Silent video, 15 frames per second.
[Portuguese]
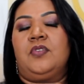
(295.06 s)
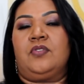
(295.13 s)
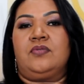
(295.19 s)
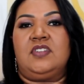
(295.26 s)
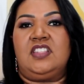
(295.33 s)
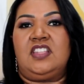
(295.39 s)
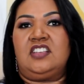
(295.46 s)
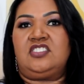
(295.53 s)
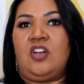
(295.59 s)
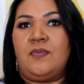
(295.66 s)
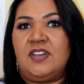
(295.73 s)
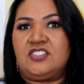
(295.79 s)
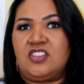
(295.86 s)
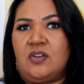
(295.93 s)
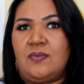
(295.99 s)
procura deixar
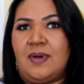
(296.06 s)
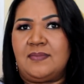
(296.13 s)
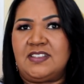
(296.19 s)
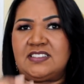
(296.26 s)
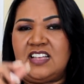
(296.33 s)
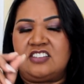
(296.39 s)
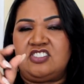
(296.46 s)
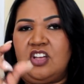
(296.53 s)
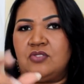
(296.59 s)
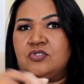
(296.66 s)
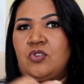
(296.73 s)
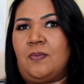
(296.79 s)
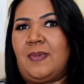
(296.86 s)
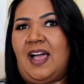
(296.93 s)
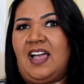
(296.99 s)
uma, uma mensagem
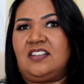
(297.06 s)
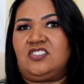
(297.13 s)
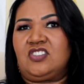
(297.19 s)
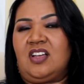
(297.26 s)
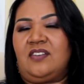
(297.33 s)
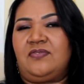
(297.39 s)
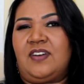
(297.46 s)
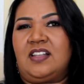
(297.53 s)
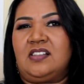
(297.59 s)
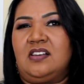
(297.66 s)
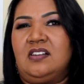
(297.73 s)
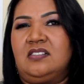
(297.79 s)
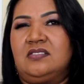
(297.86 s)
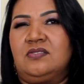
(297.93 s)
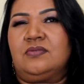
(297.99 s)
automática
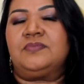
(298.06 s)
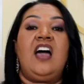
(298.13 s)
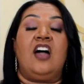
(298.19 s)
falando.